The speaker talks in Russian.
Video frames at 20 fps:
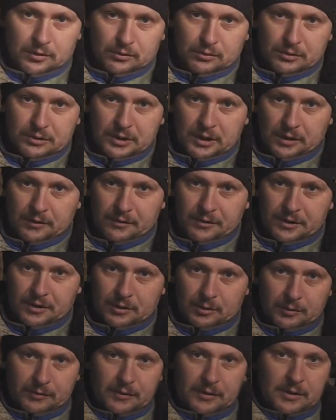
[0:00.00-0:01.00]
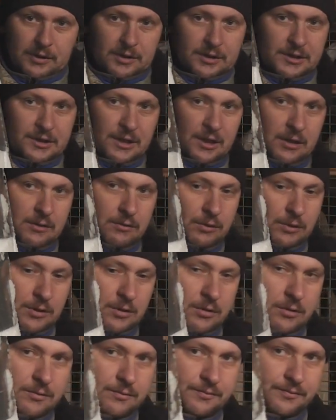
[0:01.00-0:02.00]
Ну, вот так, видите, она выглядит. Снег вот
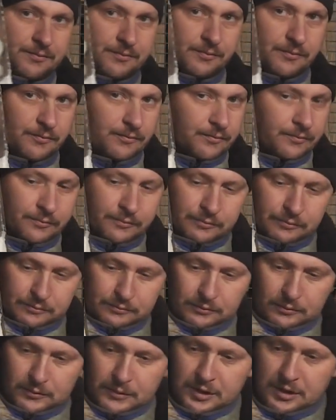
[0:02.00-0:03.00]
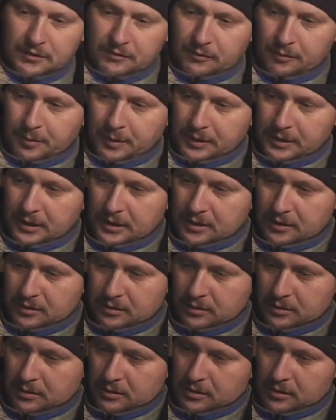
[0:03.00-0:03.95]
не выпадает.